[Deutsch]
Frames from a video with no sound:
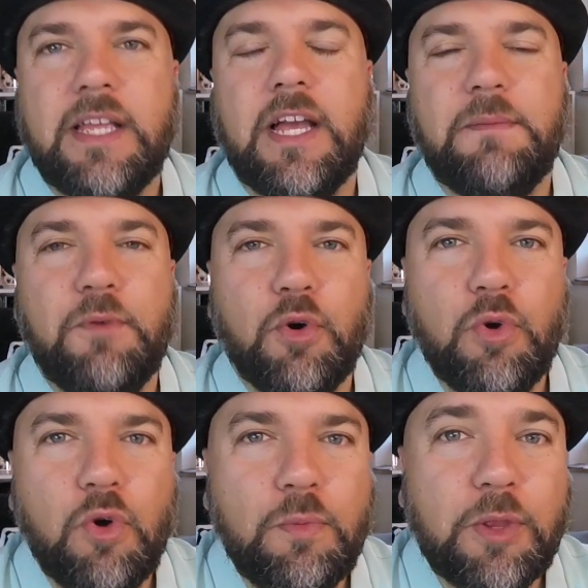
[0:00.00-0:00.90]
ja, in
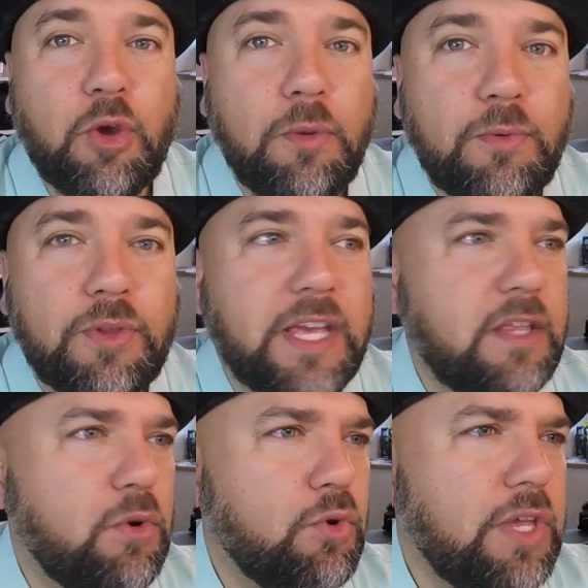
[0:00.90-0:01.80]
Berührung mit
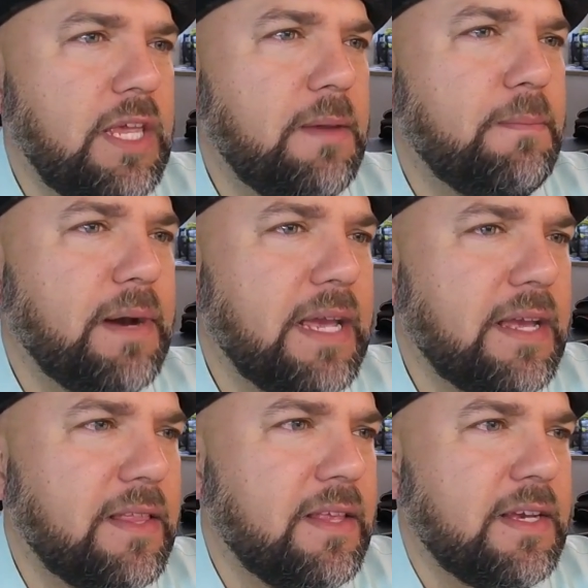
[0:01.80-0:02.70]
Kryptotechnologie
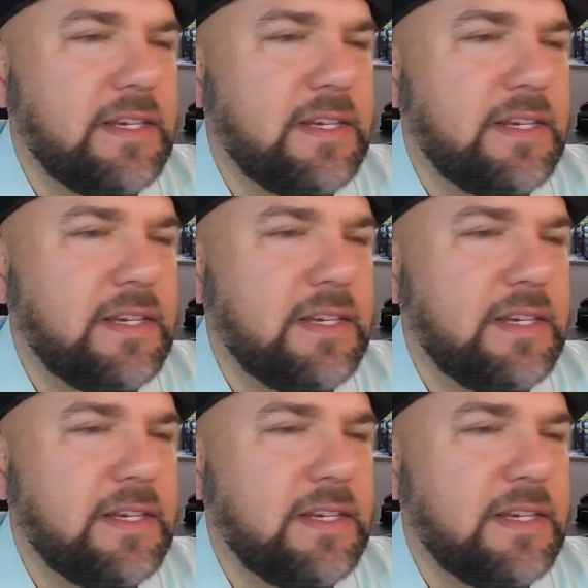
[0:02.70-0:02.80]
bringen.